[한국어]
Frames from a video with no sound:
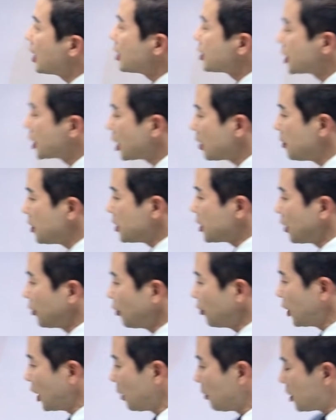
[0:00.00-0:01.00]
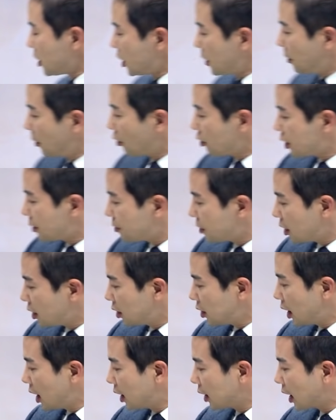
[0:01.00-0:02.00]
지금 이제 선생님이 12월
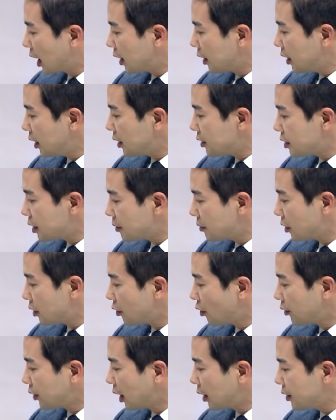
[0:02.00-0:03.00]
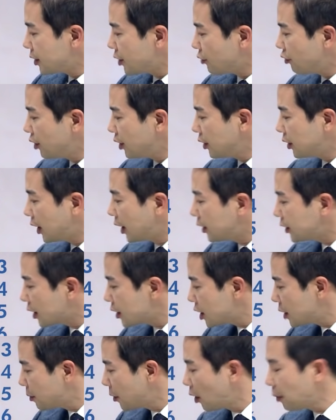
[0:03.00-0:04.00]
17일 날 강의 지금 영상을 찍고 있는데 일단
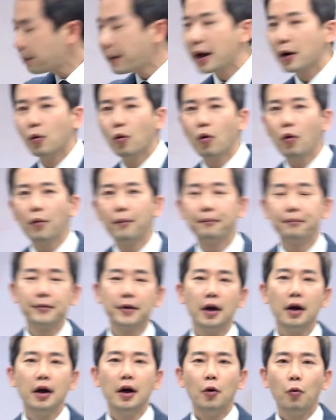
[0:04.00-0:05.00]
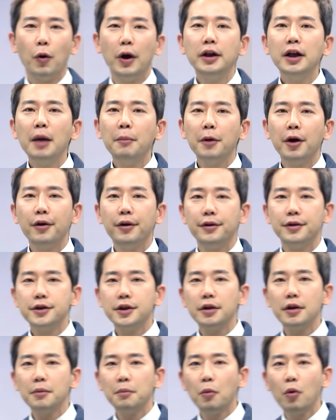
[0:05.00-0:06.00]
12월 빼고 왜냐면
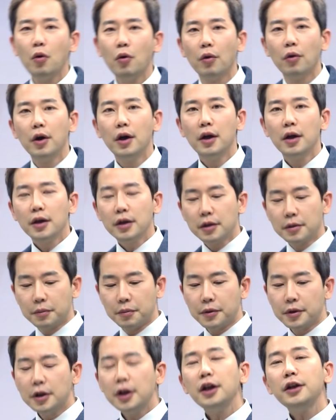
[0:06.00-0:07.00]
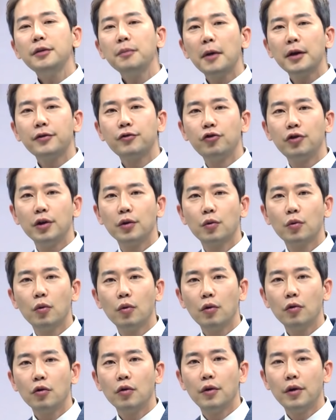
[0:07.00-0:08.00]
실은 뭐 크리스마스도
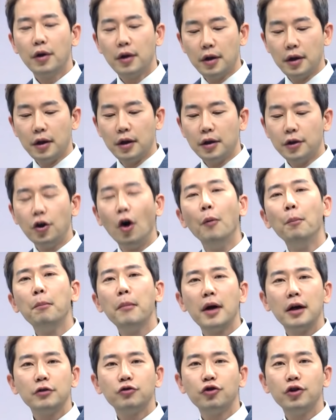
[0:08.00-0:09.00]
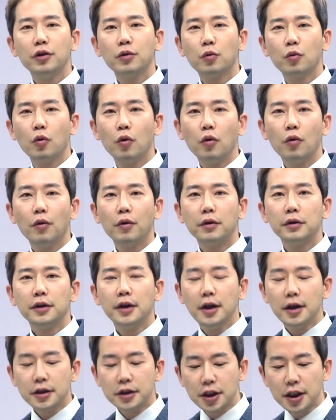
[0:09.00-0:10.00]
있고 연말도 있고
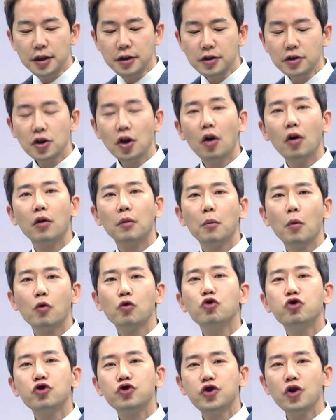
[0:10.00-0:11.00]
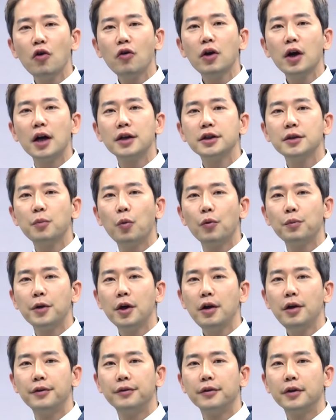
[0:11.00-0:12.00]
신정, 뭐 구정까지
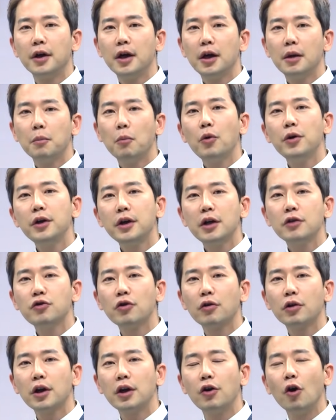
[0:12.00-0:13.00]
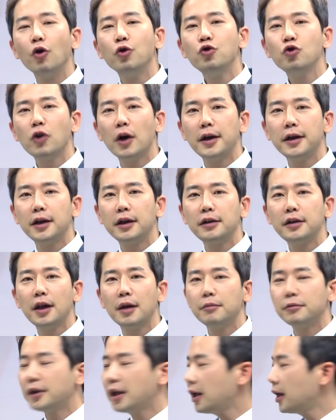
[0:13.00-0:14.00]
보면 뭐 이렇게 저렇게 연휴가 있기
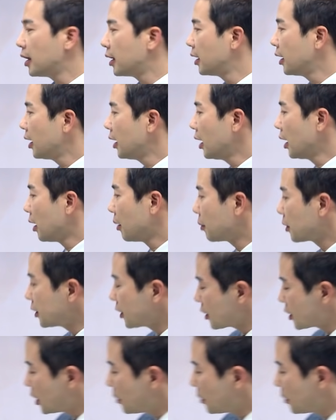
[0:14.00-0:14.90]
때문에 그냥